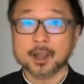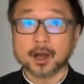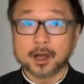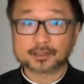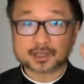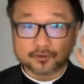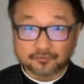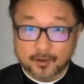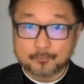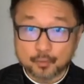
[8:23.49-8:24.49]
而这个
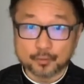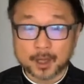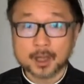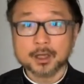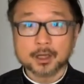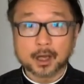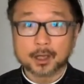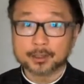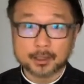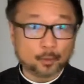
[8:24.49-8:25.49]
坟墓呢，
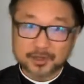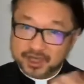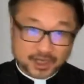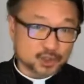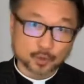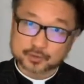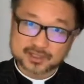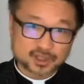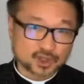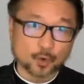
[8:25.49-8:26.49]
啊，因为年久
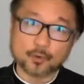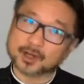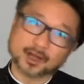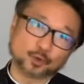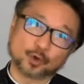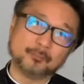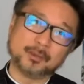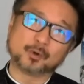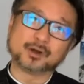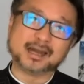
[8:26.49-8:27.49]
失修，很多人
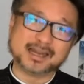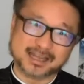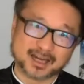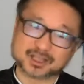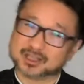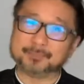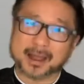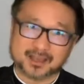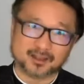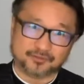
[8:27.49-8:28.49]
没有人理了几
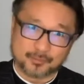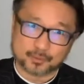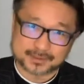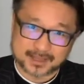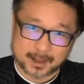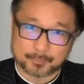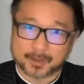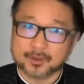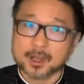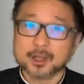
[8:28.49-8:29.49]
百年的坟墓在那
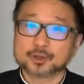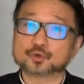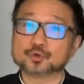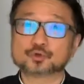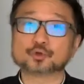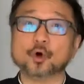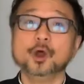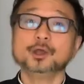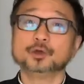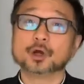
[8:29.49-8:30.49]
边，据
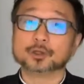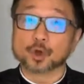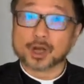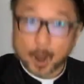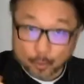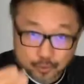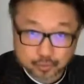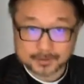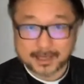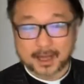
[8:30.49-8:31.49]
说有很多老
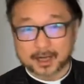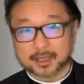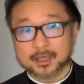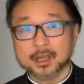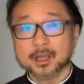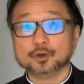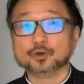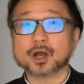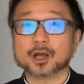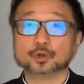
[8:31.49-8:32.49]
鼠在那里，又
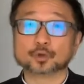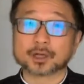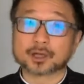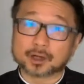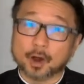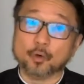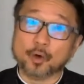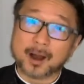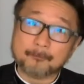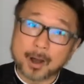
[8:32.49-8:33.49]
有很多的狗
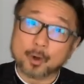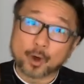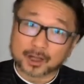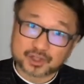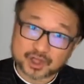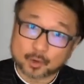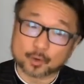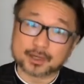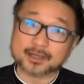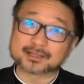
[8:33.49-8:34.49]
啊、猫啊经
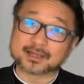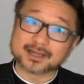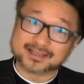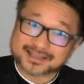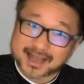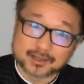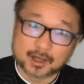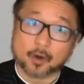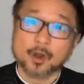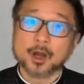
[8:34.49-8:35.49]
过那里，在那里撒
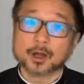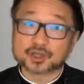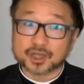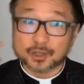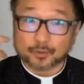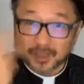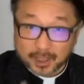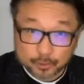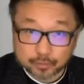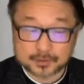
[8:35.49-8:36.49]
尿，而且也有
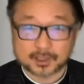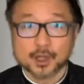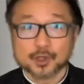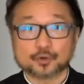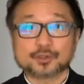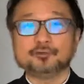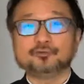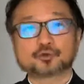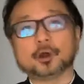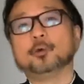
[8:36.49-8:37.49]
野兔子，所以政
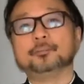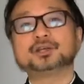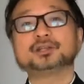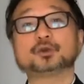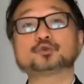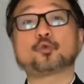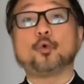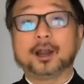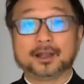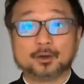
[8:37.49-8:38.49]
府说啊，我们现在要去
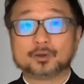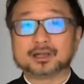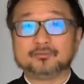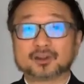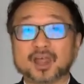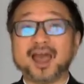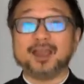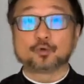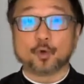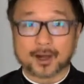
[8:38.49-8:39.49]
管了，因为那地方
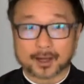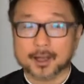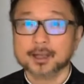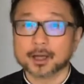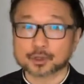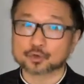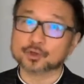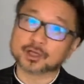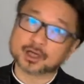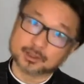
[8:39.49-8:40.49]
太乱了啊，所
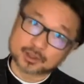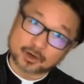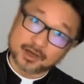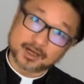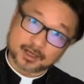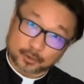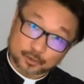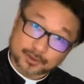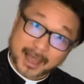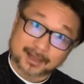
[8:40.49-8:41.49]
以可能叫猎人要
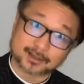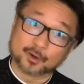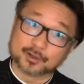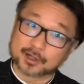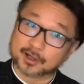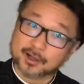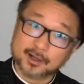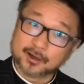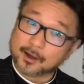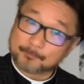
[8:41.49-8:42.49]
去打掉那个
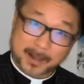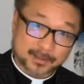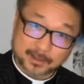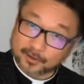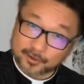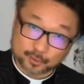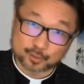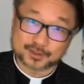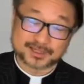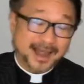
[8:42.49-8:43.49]
啊，把那个
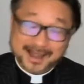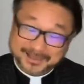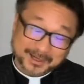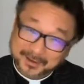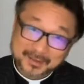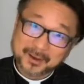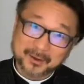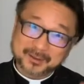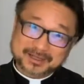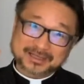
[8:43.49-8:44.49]
兔子打掉，
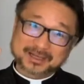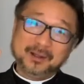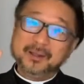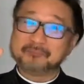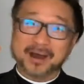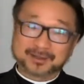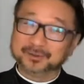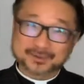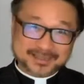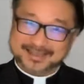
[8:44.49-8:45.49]
或者是把
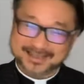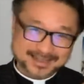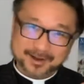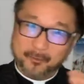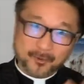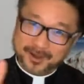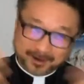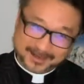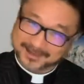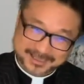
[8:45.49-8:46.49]
兔子的那个窝要
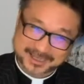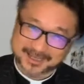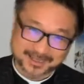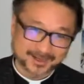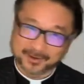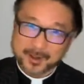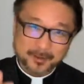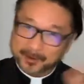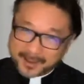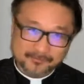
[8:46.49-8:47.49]
给它清理
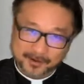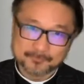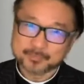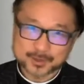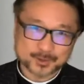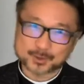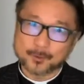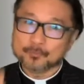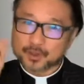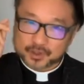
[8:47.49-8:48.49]
掉，whatever，就
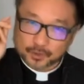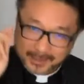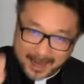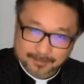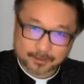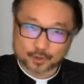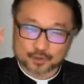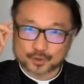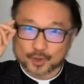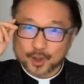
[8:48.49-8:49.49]
说你就看到
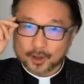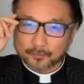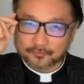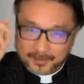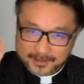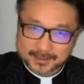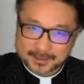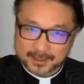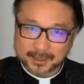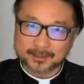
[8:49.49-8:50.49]
就是啊坟
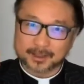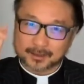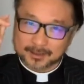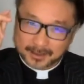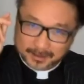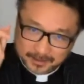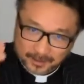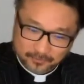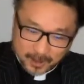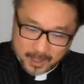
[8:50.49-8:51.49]
茔的那个
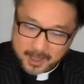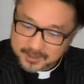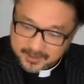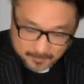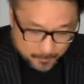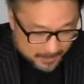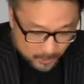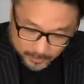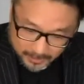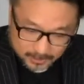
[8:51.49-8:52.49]
地方是没
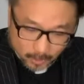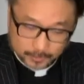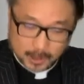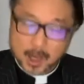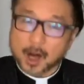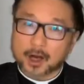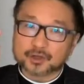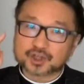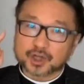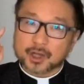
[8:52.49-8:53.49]
有人到的。而
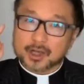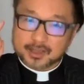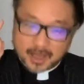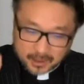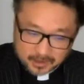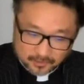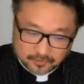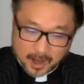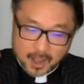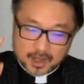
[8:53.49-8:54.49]
且那个地
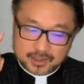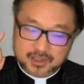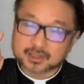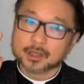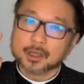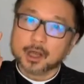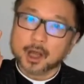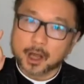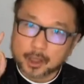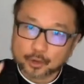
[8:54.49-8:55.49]
方是
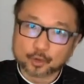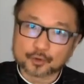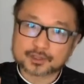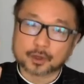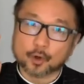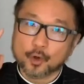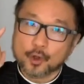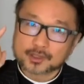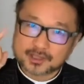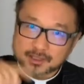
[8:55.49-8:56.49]
很多时
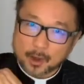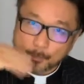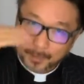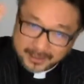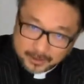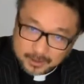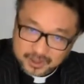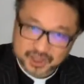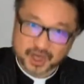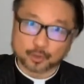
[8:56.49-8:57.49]
候是被
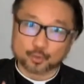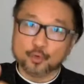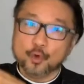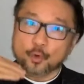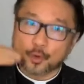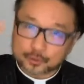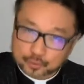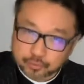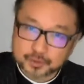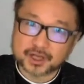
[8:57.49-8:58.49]
解读会
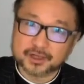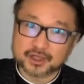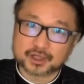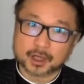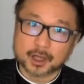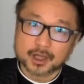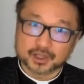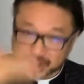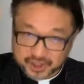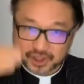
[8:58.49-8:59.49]
出现一些
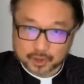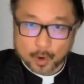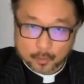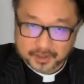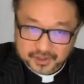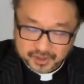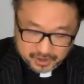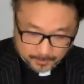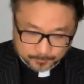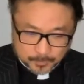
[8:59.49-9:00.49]
奇奇怪怪的事
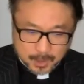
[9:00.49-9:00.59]
情。